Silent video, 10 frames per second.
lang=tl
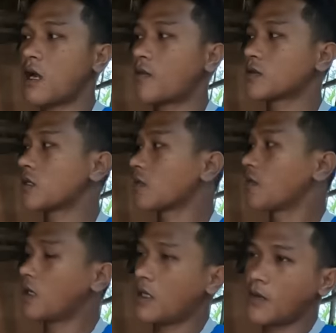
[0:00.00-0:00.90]
Tapos
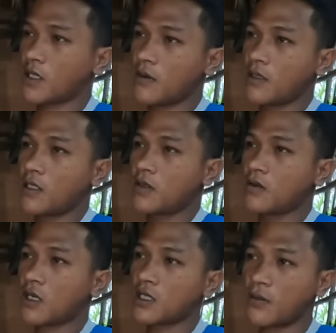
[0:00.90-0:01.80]
naglipat kami
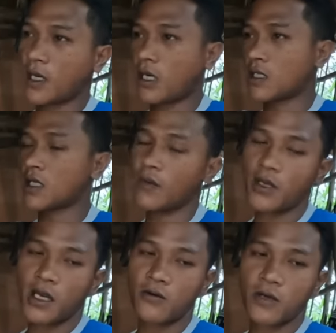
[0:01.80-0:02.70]
dito hanggang sa makadating
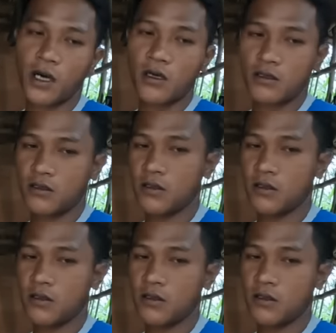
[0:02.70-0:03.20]
kami Laguna.